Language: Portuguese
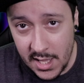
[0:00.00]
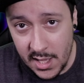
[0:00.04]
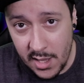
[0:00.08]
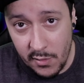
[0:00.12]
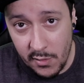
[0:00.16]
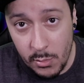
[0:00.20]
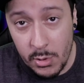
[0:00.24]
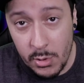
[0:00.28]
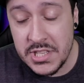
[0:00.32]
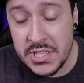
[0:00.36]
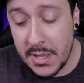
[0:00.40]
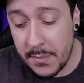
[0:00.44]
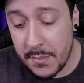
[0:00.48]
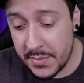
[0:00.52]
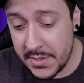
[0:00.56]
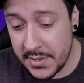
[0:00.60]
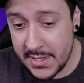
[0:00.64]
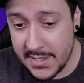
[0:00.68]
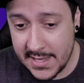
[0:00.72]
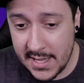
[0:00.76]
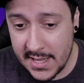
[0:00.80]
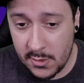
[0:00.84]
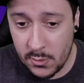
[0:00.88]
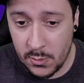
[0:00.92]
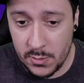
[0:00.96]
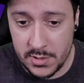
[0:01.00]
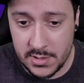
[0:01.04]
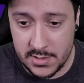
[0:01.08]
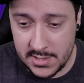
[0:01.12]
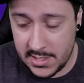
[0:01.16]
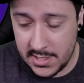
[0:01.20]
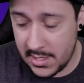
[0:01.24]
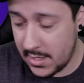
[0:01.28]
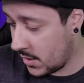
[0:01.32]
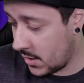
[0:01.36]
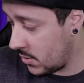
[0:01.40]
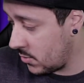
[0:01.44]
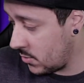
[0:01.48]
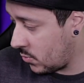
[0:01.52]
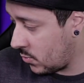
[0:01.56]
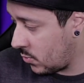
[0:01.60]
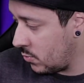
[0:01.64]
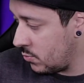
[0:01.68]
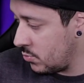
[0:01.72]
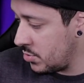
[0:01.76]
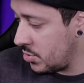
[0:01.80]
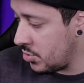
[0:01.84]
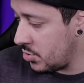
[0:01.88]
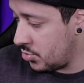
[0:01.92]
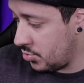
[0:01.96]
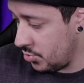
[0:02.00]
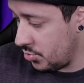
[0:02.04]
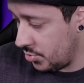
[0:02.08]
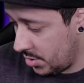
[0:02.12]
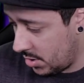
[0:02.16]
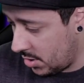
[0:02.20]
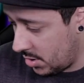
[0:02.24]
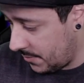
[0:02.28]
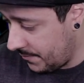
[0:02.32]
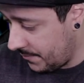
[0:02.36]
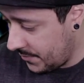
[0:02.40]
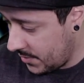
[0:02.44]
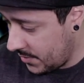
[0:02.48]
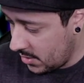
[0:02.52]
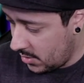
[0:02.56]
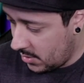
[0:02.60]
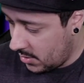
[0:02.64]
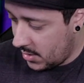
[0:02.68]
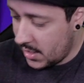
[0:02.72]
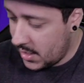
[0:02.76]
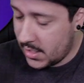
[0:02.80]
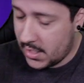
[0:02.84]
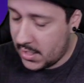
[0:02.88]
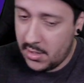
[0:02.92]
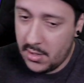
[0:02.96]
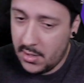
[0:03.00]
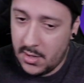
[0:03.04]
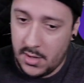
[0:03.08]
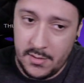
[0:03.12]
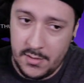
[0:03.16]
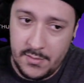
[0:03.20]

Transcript: Eu vou mostrar para vocês o que aconteceu aqui no monitor, ó. Aqui, ó.